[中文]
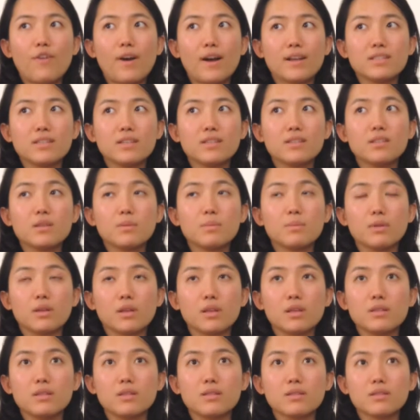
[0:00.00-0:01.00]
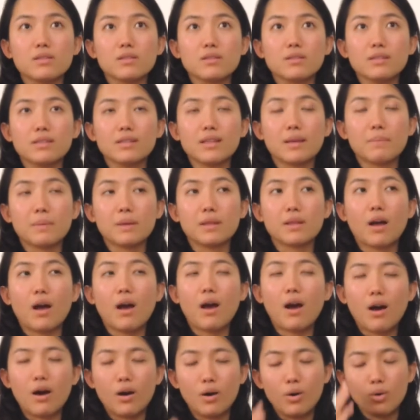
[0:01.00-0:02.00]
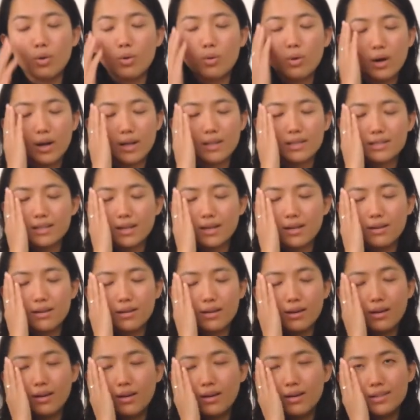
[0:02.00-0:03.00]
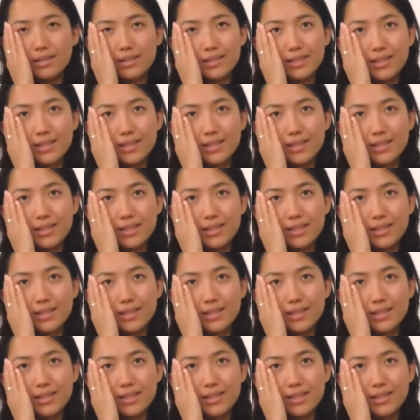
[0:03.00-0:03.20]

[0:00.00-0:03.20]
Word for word: 发现这边的疫情真的现在变得好夸张啊！